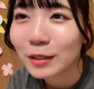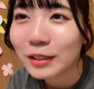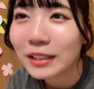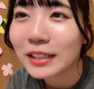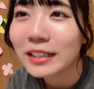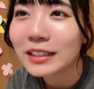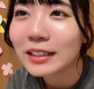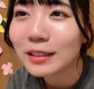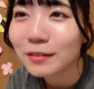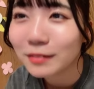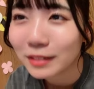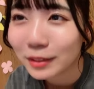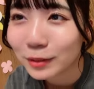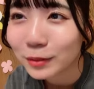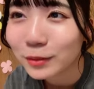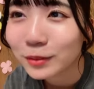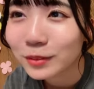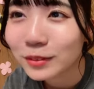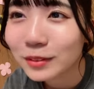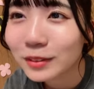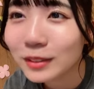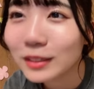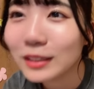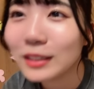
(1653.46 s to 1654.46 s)
いや入れたわよ
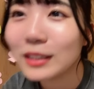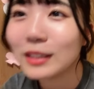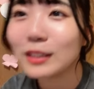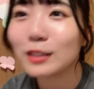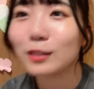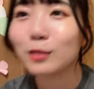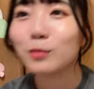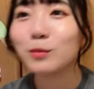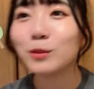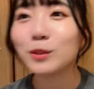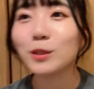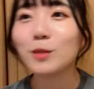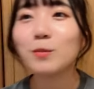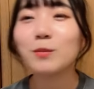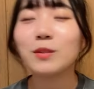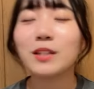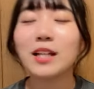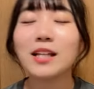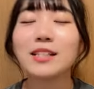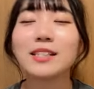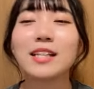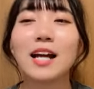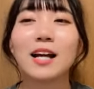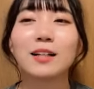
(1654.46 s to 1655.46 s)
そもそも
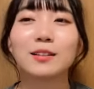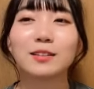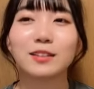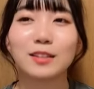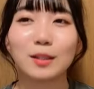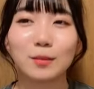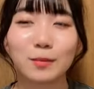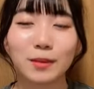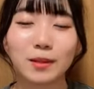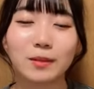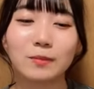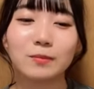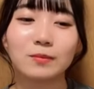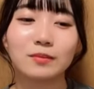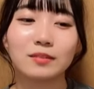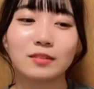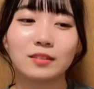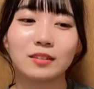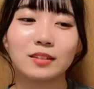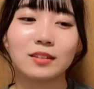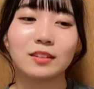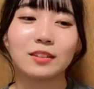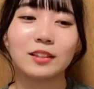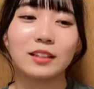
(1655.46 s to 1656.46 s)
なぜ春雨
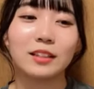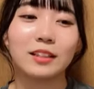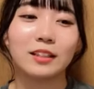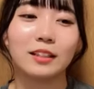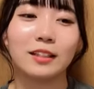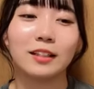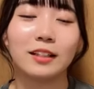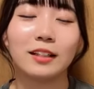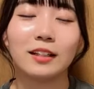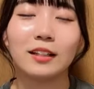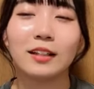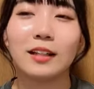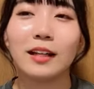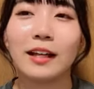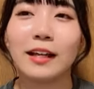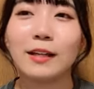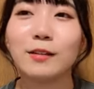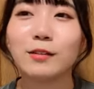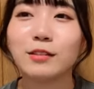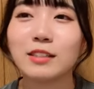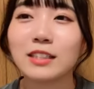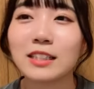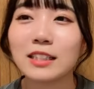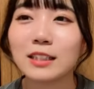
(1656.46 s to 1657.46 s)

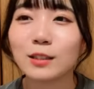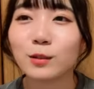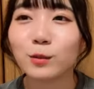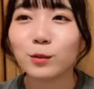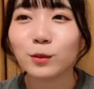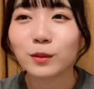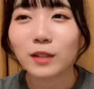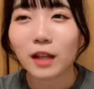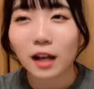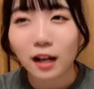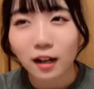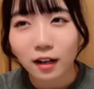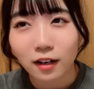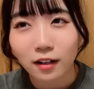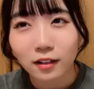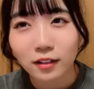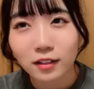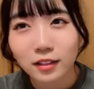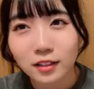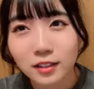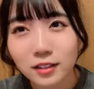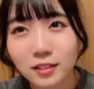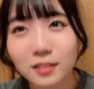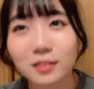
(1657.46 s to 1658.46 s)
ヘルシーソーだから
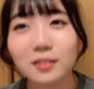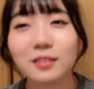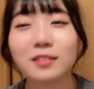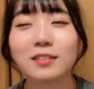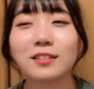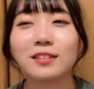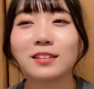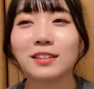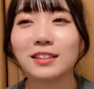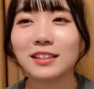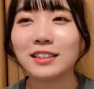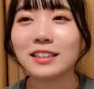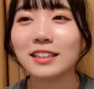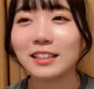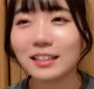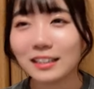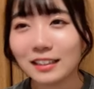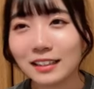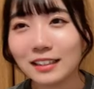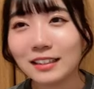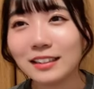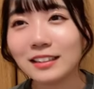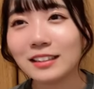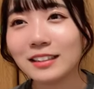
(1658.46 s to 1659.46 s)
ですチリ